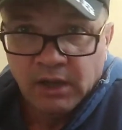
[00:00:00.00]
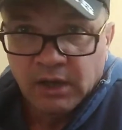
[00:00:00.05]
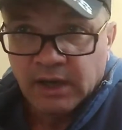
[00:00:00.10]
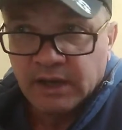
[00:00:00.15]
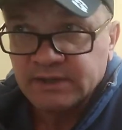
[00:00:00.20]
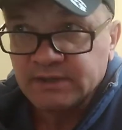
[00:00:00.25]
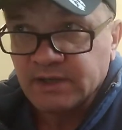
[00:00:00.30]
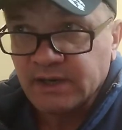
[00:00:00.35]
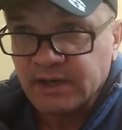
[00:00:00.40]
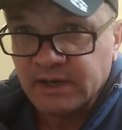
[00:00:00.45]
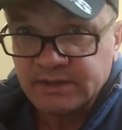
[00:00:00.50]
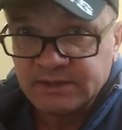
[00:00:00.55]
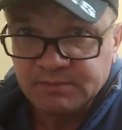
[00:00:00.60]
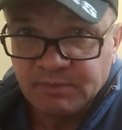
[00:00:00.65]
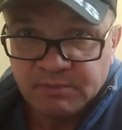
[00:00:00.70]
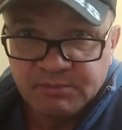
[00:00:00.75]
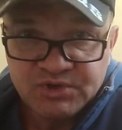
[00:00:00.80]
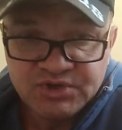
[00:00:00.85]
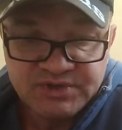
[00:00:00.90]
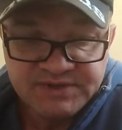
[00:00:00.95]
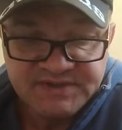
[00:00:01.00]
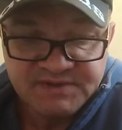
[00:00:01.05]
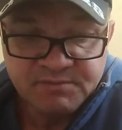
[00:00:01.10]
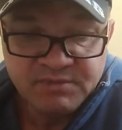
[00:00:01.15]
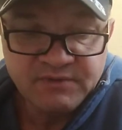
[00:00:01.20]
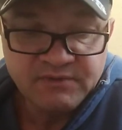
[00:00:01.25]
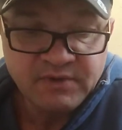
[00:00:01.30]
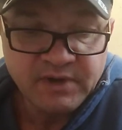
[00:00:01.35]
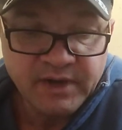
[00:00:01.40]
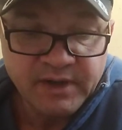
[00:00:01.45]
Айнтрахт побежит
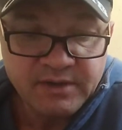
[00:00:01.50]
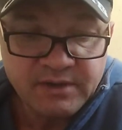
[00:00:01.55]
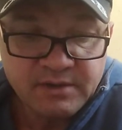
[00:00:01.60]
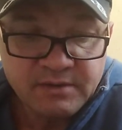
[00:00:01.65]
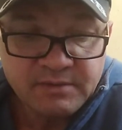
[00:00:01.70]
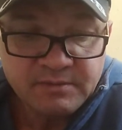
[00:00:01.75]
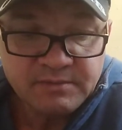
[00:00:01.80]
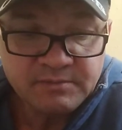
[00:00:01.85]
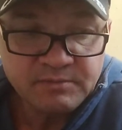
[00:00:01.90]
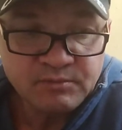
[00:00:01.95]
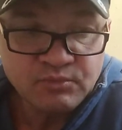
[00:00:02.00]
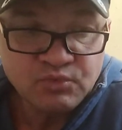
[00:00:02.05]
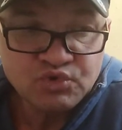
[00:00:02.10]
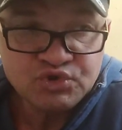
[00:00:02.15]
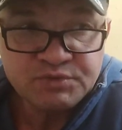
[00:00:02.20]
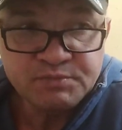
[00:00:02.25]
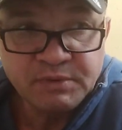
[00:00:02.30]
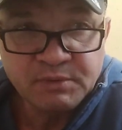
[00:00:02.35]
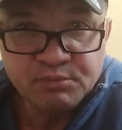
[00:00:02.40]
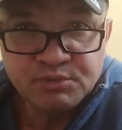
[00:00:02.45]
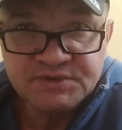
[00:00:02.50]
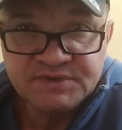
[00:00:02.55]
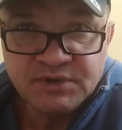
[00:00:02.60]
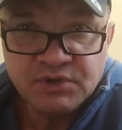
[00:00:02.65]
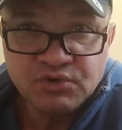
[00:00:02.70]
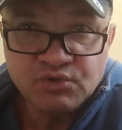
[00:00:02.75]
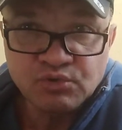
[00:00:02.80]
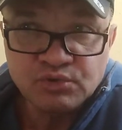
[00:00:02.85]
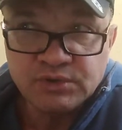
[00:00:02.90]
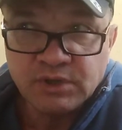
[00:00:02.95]
забивать, может
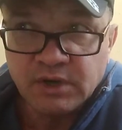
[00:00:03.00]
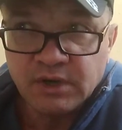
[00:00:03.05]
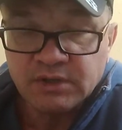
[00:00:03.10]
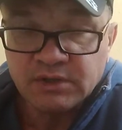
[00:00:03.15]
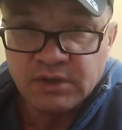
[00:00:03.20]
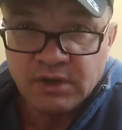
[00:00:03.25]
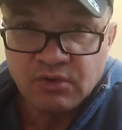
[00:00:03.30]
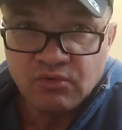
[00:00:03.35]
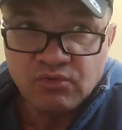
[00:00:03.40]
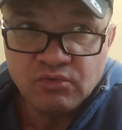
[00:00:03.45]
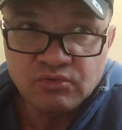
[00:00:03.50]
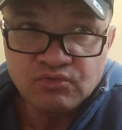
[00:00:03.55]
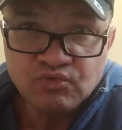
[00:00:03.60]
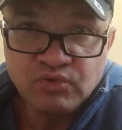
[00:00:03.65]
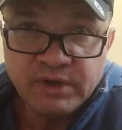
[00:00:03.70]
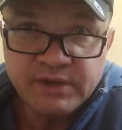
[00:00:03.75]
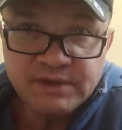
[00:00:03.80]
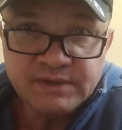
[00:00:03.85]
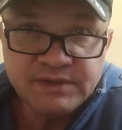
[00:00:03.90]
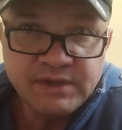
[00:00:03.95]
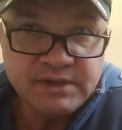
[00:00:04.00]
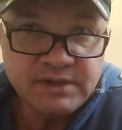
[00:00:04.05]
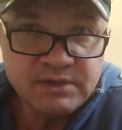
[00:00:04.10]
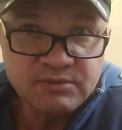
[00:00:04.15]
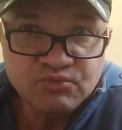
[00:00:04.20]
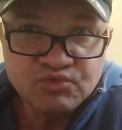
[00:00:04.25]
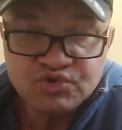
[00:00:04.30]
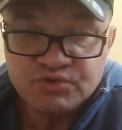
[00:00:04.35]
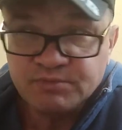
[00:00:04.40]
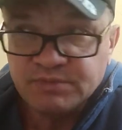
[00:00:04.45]
пропустить контратаку. Ну, 1-1
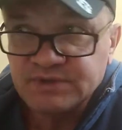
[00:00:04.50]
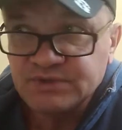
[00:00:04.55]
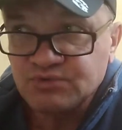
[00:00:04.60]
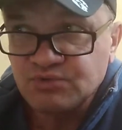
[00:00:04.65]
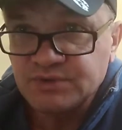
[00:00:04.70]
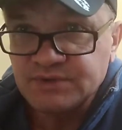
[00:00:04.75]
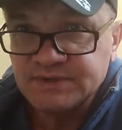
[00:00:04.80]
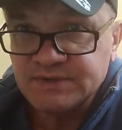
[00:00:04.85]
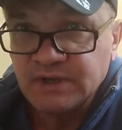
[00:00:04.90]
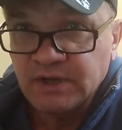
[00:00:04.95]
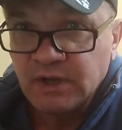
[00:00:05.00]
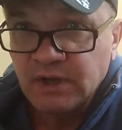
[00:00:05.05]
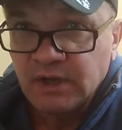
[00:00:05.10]
может быть. То есть